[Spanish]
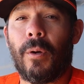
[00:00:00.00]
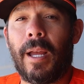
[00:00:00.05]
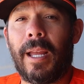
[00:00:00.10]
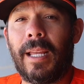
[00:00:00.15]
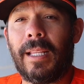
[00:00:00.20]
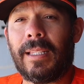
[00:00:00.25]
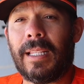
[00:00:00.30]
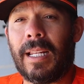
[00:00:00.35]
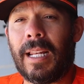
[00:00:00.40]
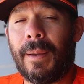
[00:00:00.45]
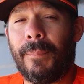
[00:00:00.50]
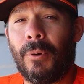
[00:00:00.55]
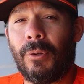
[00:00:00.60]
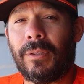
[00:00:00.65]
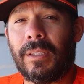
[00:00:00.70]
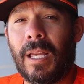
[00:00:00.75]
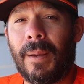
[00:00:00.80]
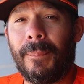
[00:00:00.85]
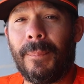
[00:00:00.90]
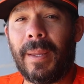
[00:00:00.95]
Ahí tenemos
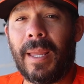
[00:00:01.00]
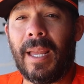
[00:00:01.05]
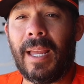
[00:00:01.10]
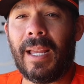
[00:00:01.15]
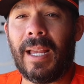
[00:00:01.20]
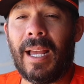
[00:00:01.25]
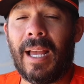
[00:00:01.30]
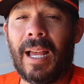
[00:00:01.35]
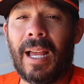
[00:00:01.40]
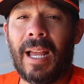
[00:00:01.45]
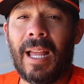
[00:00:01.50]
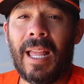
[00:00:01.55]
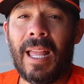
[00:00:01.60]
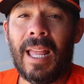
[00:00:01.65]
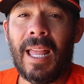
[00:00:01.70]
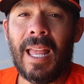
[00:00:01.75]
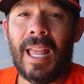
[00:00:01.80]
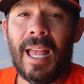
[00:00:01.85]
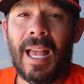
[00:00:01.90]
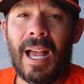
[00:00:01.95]
también
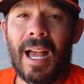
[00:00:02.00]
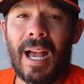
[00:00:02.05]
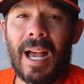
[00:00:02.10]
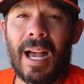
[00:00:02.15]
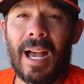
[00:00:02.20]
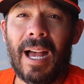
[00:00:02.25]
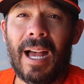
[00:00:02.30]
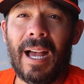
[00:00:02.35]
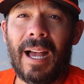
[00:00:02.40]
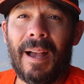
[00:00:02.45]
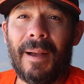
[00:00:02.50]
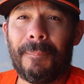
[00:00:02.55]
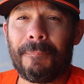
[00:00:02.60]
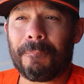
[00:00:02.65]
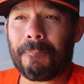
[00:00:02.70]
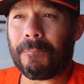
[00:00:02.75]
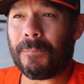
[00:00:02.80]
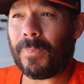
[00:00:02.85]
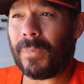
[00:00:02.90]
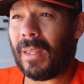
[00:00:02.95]
a
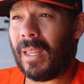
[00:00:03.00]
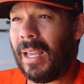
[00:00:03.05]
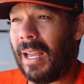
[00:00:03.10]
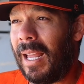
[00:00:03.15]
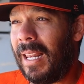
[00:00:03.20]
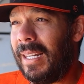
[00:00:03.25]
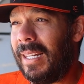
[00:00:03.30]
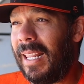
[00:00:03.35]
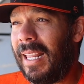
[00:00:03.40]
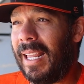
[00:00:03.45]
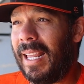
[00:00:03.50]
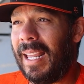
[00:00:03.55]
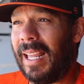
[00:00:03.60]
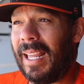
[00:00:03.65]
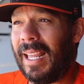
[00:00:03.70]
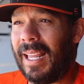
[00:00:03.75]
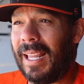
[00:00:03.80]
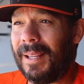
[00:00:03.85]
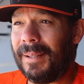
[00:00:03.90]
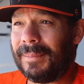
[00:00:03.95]
al
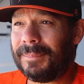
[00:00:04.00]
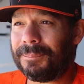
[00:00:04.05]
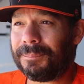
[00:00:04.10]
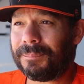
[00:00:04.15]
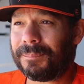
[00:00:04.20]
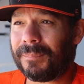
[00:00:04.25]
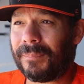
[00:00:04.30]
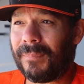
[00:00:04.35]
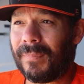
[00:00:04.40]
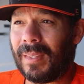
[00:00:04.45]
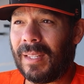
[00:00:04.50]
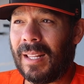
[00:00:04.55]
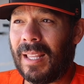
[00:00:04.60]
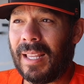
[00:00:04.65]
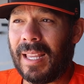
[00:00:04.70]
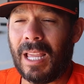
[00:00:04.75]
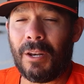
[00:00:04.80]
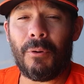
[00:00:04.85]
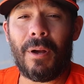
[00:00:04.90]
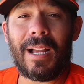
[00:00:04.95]
de
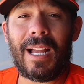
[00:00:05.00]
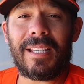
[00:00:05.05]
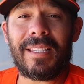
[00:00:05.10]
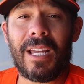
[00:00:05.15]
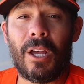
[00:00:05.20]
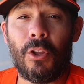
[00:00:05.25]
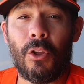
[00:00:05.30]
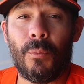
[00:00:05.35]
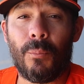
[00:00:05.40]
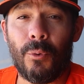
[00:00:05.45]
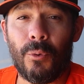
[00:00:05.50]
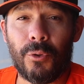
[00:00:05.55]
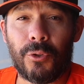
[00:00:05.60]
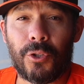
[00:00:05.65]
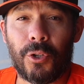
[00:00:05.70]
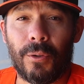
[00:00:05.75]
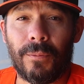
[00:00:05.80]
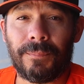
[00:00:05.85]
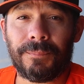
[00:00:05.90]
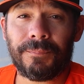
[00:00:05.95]
que no ha cachado
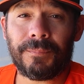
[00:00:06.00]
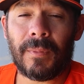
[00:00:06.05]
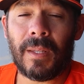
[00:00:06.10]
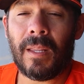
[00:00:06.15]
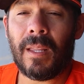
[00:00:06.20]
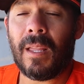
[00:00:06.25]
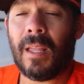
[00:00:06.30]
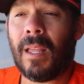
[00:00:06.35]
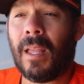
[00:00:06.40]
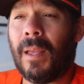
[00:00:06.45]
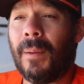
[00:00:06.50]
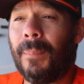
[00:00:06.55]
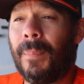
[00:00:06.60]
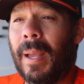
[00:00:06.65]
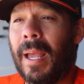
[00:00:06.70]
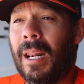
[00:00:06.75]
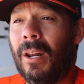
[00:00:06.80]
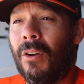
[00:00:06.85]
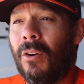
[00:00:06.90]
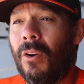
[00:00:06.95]
mucho,
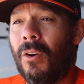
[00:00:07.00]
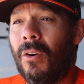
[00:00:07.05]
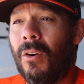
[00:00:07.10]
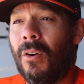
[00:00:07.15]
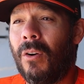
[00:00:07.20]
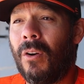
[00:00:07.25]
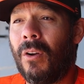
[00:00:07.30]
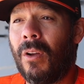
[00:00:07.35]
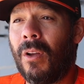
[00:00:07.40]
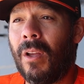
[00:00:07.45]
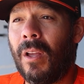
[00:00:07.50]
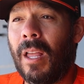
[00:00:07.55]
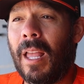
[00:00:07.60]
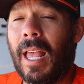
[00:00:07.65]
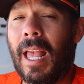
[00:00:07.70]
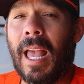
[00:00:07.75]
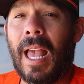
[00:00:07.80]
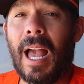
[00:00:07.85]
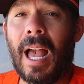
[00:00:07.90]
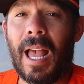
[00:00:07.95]
pero
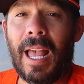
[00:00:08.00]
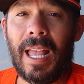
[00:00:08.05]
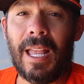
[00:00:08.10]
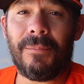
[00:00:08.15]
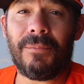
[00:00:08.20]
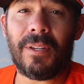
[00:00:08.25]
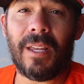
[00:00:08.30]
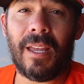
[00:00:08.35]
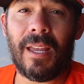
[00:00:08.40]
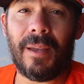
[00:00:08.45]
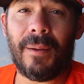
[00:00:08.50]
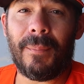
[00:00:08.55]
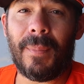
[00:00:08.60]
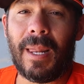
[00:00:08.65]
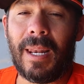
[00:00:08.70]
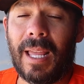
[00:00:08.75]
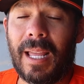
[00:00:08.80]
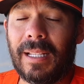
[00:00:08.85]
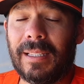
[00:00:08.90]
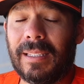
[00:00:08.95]
eh, a MJ
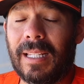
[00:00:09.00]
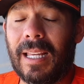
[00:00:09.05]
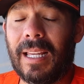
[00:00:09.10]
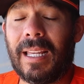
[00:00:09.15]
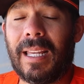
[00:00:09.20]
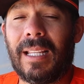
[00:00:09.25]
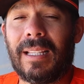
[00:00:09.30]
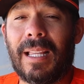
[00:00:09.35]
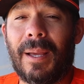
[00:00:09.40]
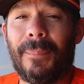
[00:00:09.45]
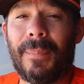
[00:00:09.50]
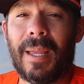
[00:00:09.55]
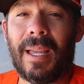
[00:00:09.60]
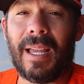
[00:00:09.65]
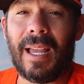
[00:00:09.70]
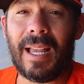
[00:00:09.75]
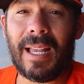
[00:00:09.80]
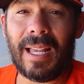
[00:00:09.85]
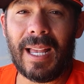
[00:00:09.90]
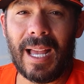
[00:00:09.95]
Meléndez, que también
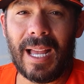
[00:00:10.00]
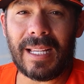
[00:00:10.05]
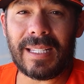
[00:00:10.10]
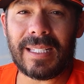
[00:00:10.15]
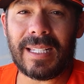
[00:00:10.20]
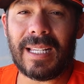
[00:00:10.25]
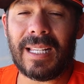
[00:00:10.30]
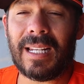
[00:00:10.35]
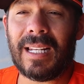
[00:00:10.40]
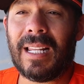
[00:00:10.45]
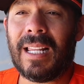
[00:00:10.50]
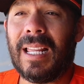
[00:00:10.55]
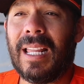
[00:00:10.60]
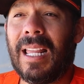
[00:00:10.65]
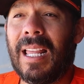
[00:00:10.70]
es catcher,